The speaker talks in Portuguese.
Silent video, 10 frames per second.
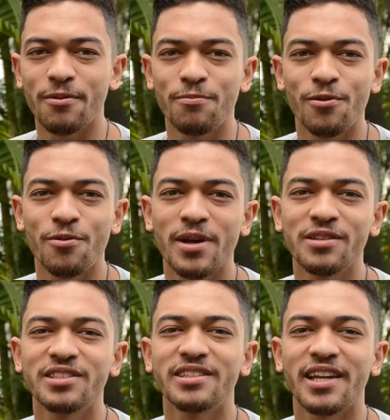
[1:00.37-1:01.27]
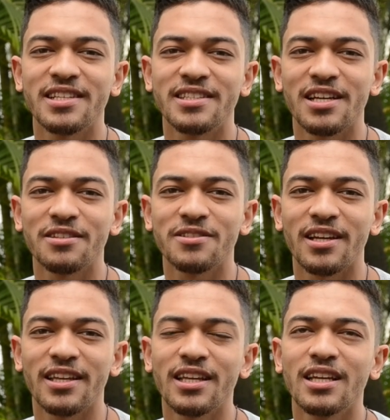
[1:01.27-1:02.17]
há um pouco menos de 3 anos
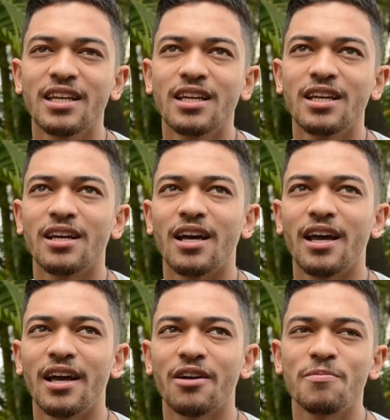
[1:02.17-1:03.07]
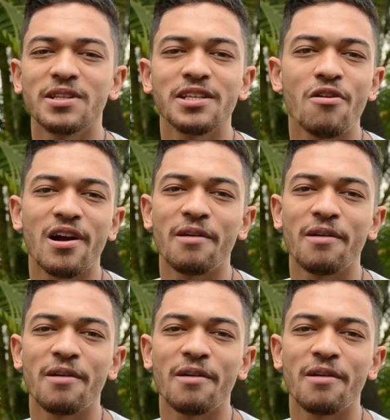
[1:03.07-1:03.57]
aí. É... comecei com